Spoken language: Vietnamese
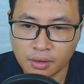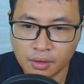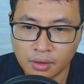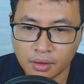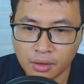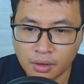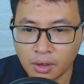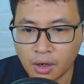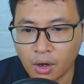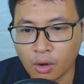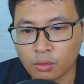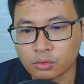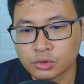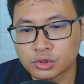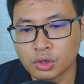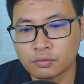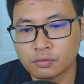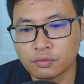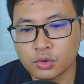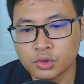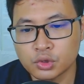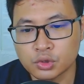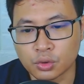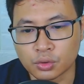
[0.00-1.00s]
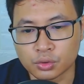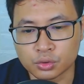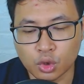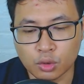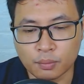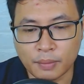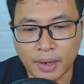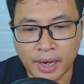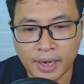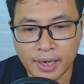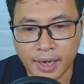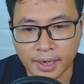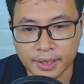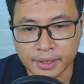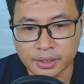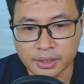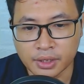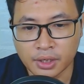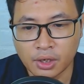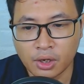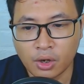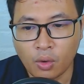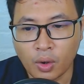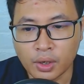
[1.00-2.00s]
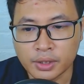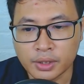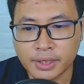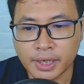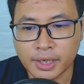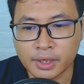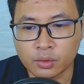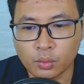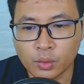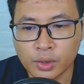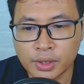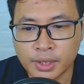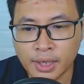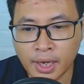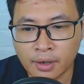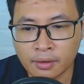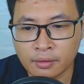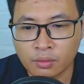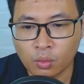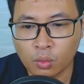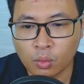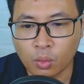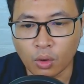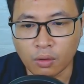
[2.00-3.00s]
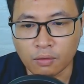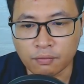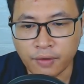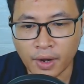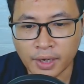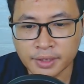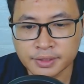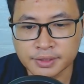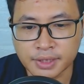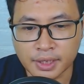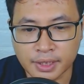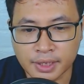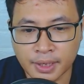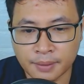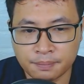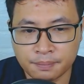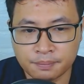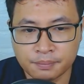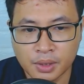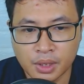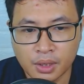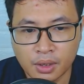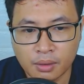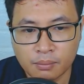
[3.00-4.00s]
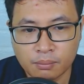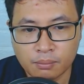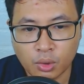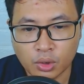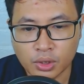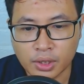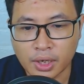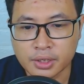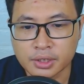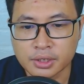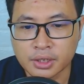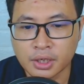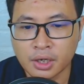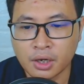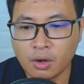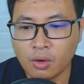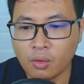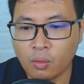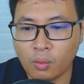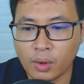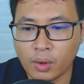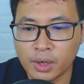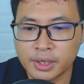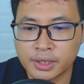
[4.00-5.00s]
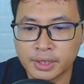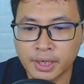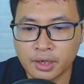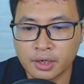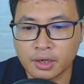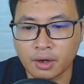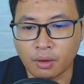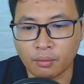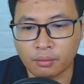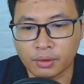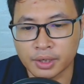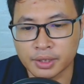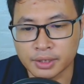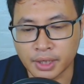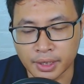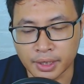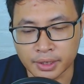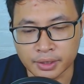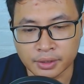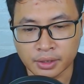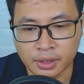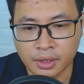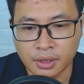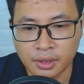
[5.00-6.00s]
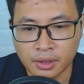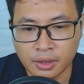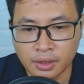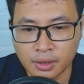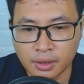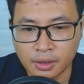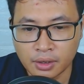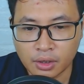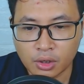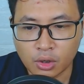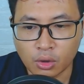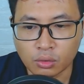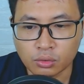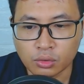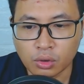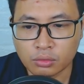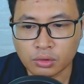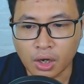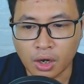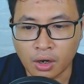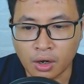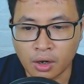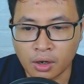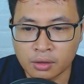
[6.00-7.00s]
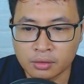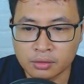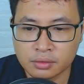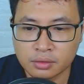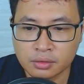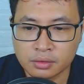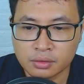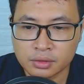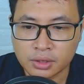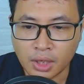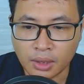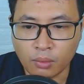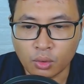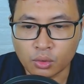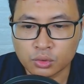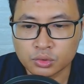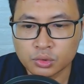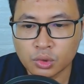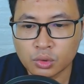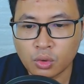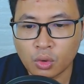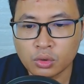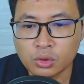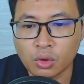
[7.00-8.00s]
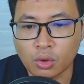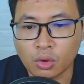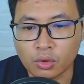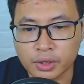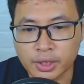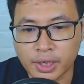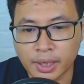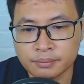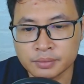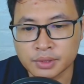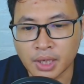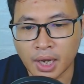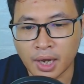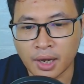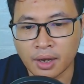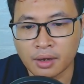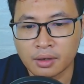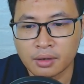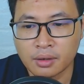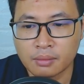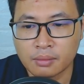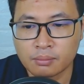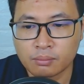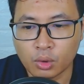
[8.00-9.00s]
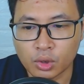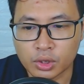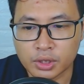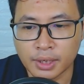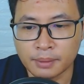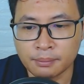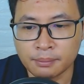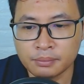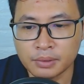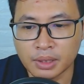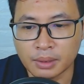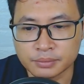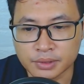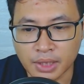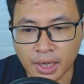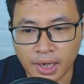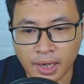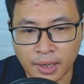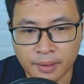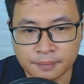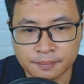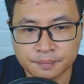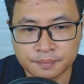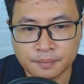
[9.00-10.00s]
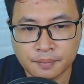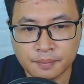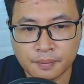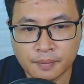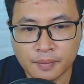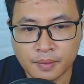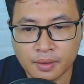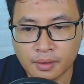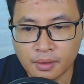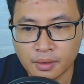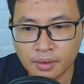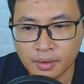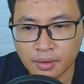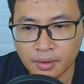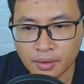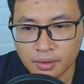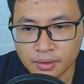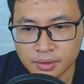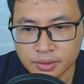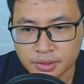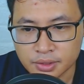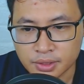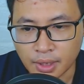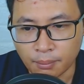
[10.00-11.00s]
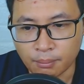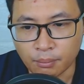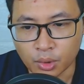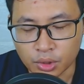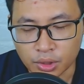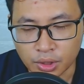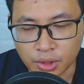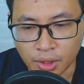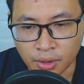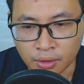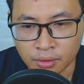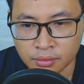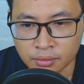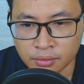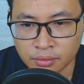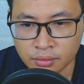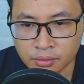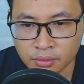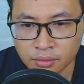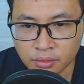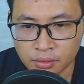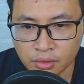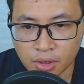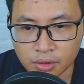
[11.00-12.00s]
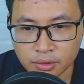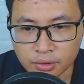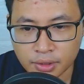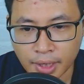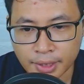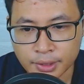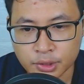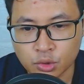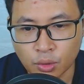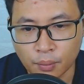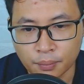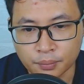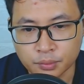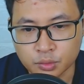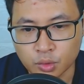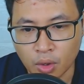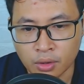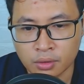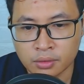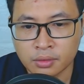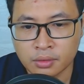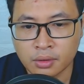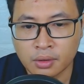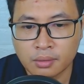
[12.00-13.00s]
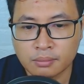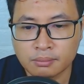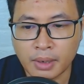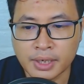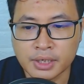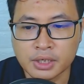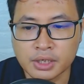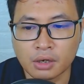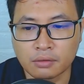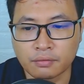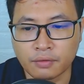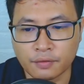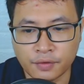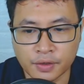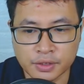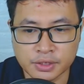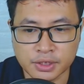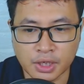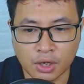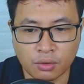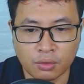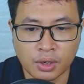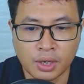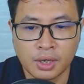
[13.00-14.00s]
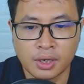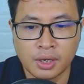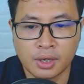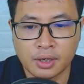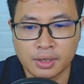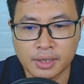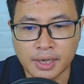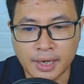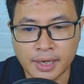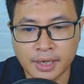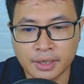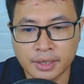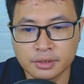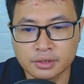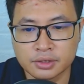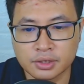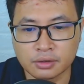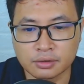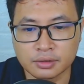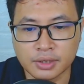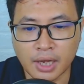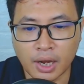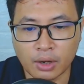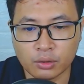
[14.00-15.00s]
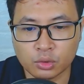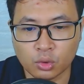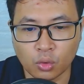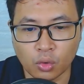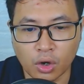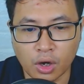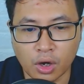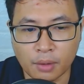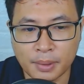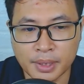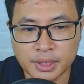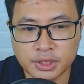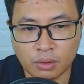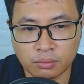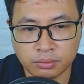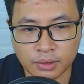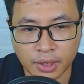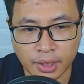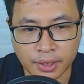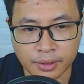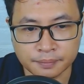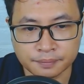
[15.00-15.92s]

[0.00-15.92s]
Hồng Trung Vũ Trụ thu bé lại Hóa thành uy năng của phá diệt kiếp Một lần nữa oanh kích Ngọc Kinh Thành Cùng lúc đó Tần Mục rút hỗn độn kiếm ra Một kiếm đầm ra Dầm một tiếng Tường thành sụp xuống Bay ngược về phía sau đè lên rừng đạo thụ ở bên trong thành